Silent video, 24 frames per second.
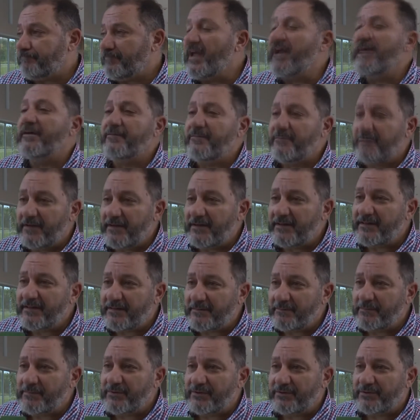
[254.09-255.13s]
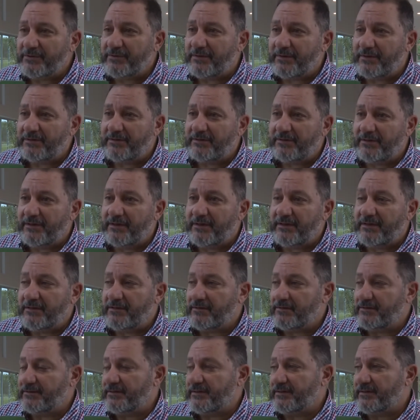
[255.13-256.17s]
afectan por sobre todas las
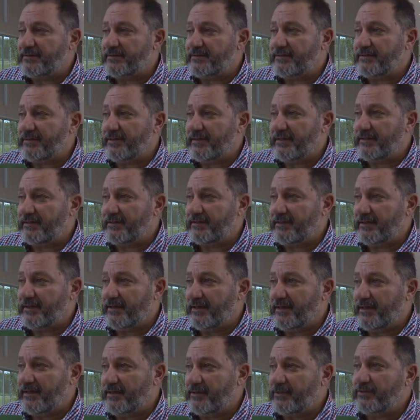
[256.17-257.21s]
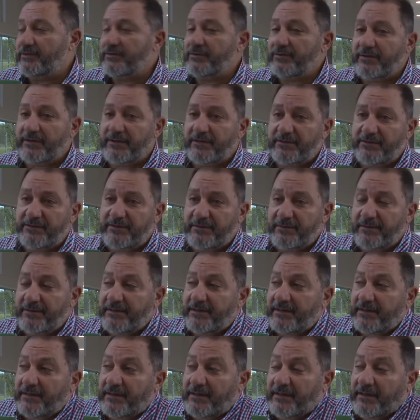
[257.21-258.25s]
cosas este, a los sujetos y
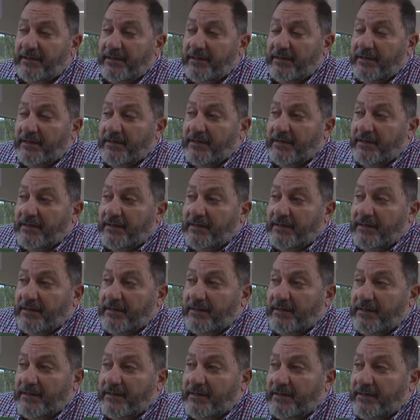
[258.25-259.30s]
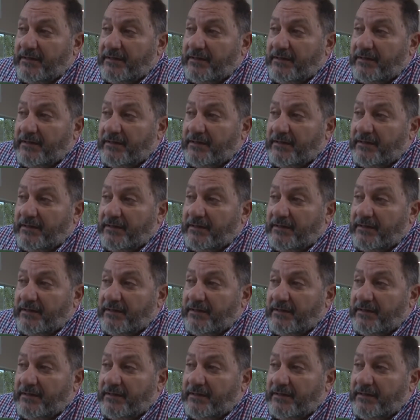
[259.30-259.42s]
evitar que, que,